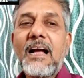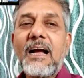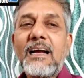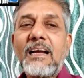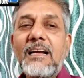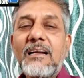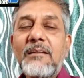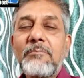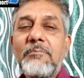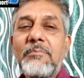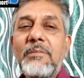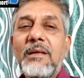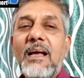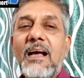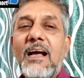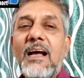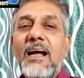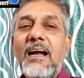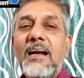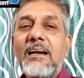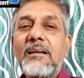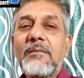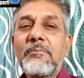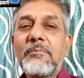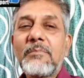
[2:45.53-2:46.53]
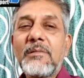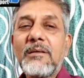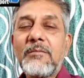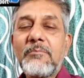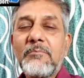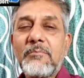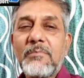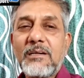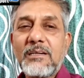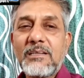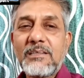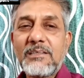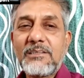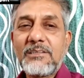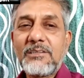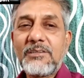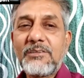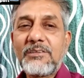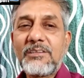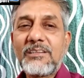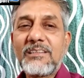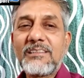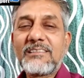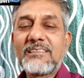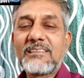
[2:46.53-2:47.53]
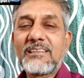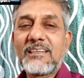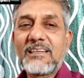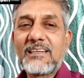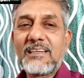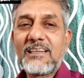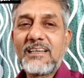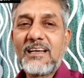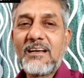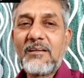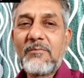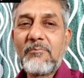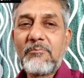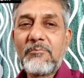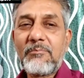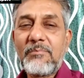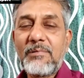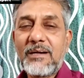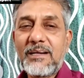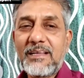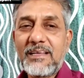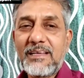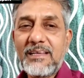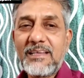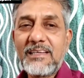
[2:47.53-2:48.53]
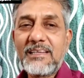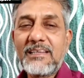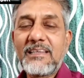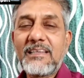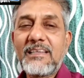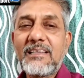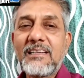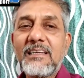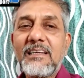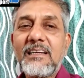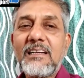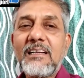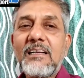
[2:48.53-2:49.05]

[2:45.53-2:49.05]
अगर बिहार में मरीजों की संख्या बढ़ेगी